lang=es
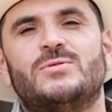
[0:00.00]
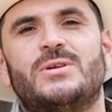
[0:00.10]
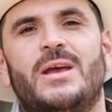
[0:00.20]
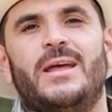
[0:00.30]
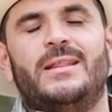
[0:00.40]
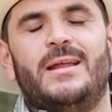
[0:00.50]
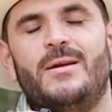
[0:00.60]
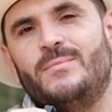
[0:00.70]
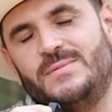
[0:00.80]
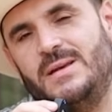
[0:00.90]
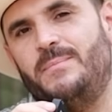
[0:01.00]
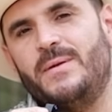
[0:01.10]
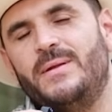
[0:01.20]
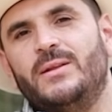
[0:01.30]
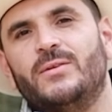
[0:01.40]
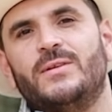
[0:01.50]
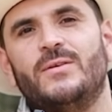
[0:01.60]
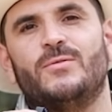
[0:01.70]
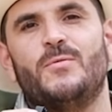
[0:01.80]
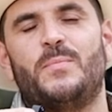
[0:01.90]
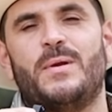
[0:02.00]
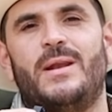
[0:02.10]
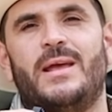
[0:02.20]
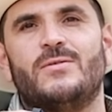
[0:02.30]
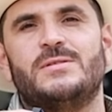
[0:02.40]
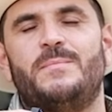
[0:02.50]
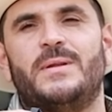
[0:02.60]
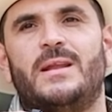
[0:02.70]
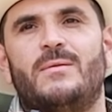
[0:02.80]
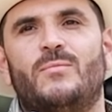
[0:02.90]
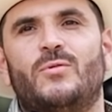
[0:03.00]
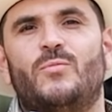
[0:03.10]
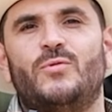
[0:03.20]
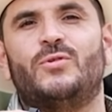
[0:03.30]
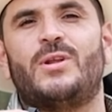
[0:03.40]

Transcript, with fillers: que tenemos, siempre bendito sea Dios, somos privilegiados, siempre tenemos mucho